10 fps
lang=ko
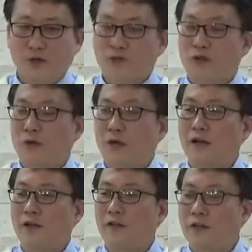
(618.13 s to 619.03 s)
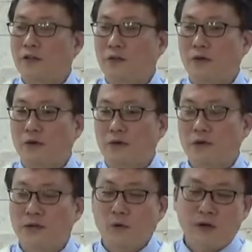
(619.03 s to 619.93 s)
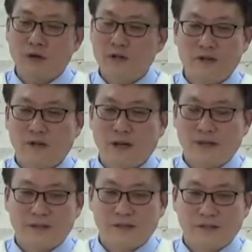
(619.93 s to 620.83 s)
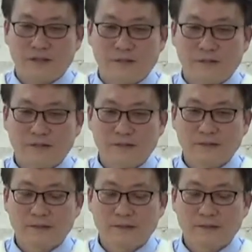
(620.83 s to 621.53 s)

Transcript: 우선적으로 하는 그 일도 그리 오래 걸리는 건 아닐 거예요.